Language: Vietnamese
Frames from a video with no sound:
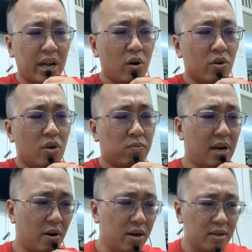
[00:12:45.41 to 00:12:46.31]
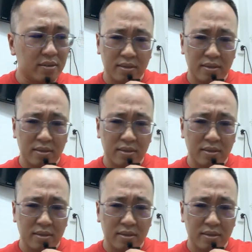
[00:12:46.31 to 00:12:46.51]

cái nỗi nhục nào hơn